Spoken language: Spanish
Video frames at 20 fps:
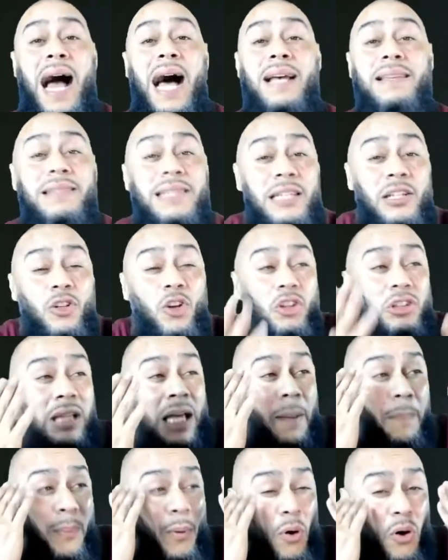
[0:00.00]
Así no
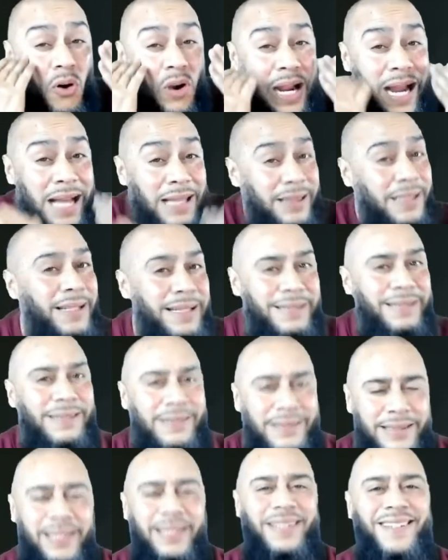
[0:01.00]
te ponga
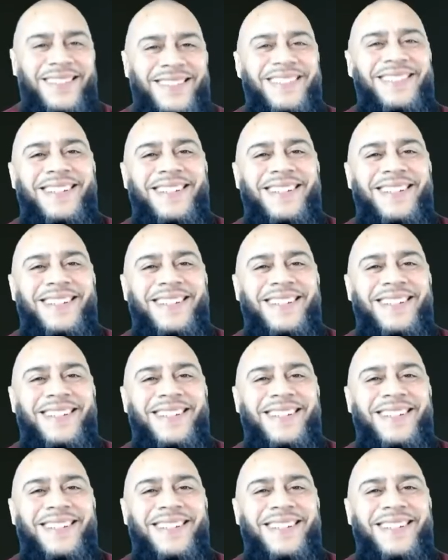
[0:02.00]
triste.